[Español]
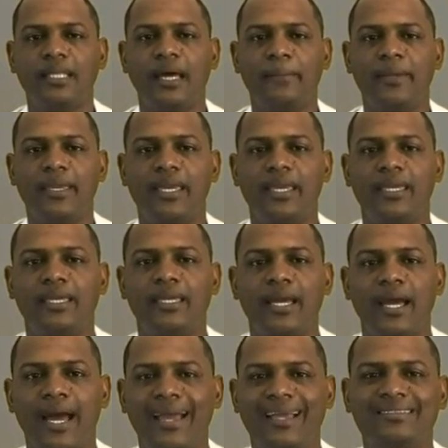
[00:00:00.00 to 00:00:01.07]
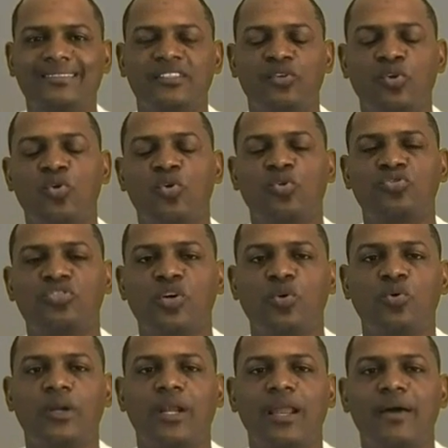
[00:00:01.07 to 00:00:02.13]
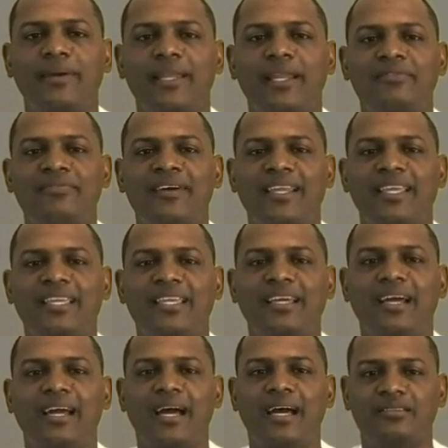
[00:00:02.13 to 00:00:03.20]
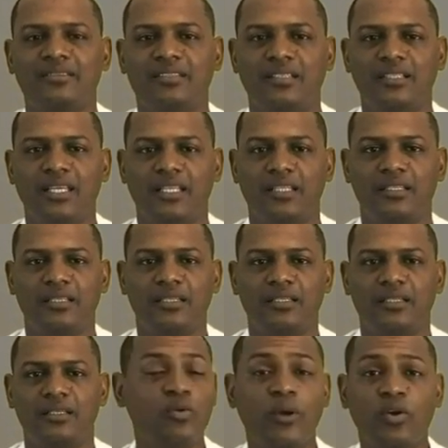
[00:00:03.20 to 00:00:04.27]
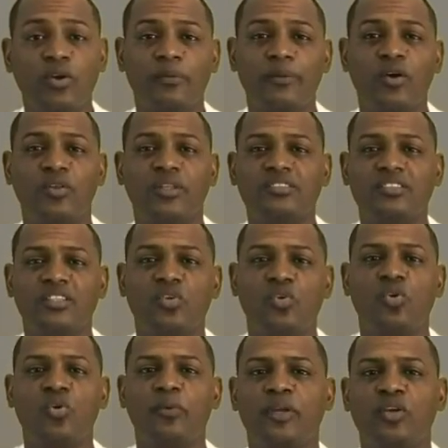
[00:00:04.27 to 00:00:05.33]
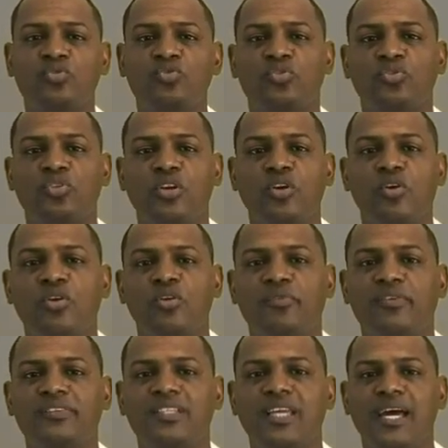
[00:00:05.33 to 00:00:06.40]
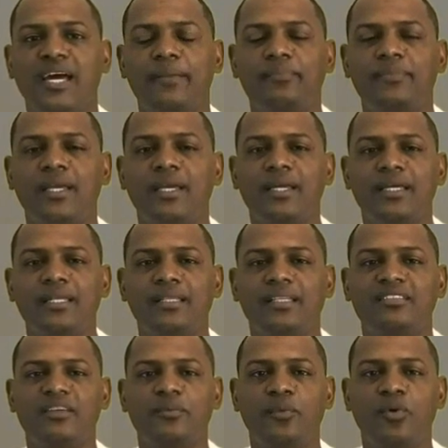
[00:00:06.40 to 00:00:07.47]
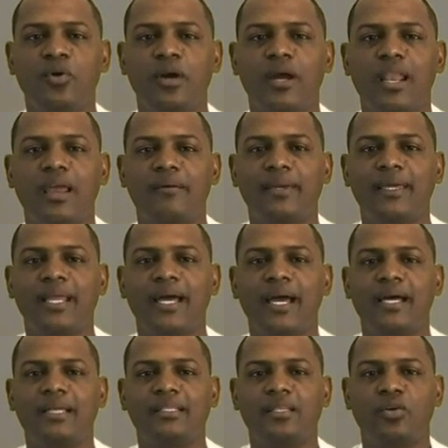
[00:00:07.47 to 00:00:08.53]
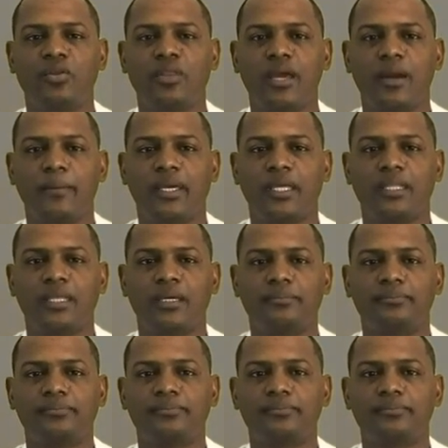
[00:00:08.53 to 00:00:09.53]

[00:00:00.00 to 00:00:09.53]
También a ese tronco se une la vena faríngea ascendente. Luego, debajo de este tronco venoso tirolingofacial, desemboca la vena tiroidea media.